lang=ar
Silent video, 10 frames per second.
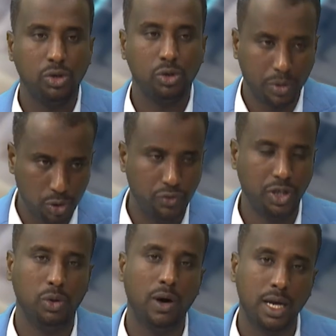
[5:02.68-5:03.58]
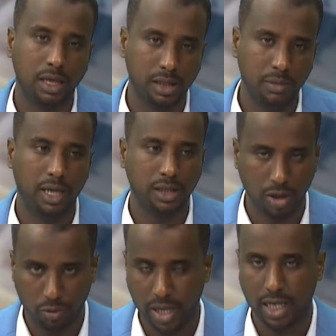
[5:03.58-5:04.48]
إنه برضه في حوار يتم حتى
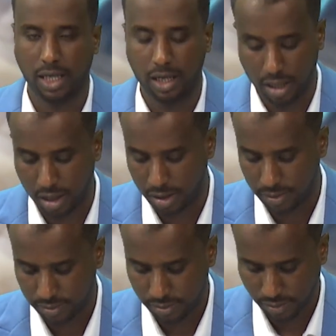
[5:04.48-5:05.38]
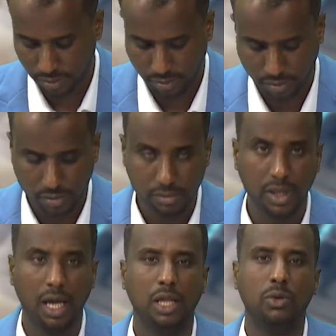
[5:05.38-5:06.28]
لو ما كان حقيقي
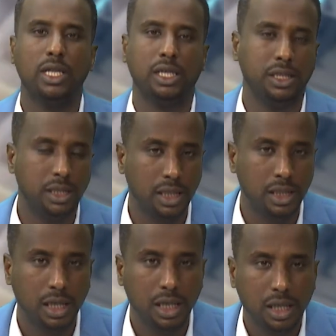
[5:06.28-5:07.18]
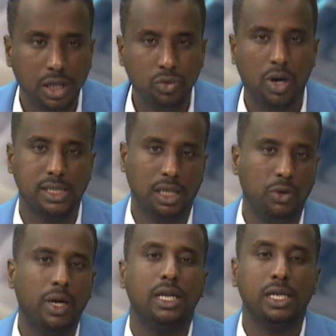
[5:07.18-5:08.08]
الواضح جدا إنه هذا
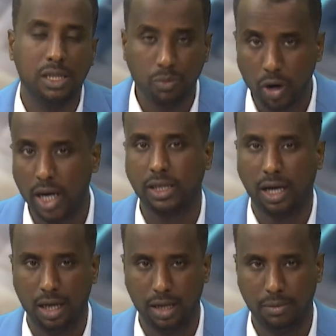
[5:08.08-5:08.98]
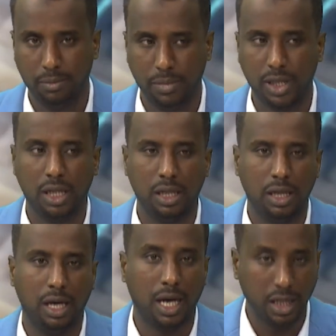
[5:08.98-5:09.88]
الحوار ليس مقاطع من
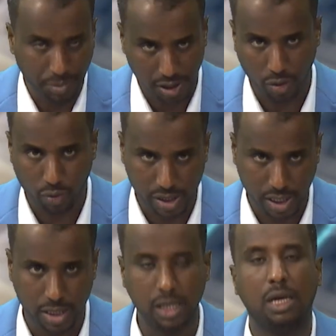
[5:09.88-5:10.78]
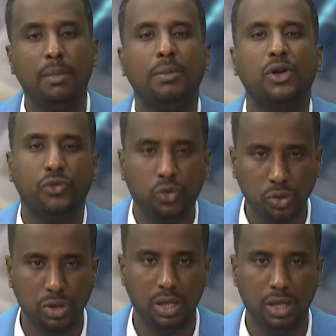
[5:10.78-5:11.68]
غالبية القوى السياسية إنما مرفوض
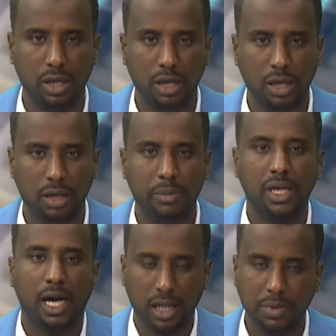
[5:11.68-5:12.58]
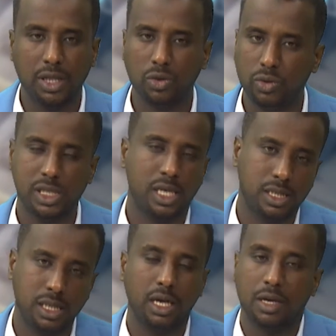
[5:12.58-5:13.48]
من غالبية القوى
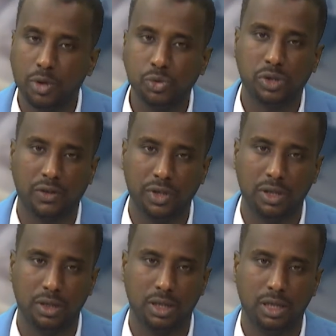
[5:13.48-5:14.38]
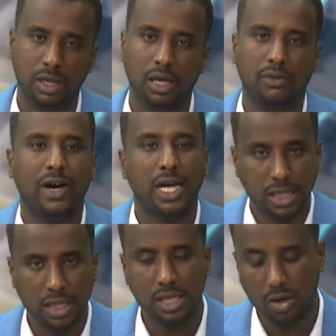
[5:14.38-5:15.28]
السياسية غير موجودة فيه
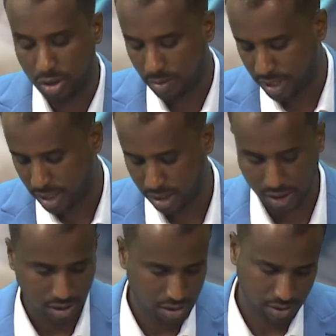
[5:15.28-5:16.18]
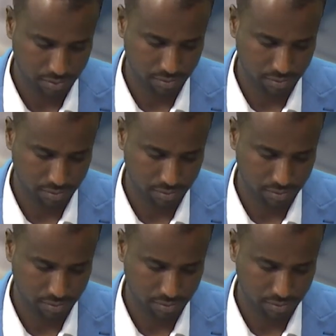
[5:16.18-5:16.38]
فهذا تساؤل كبير جدا جدا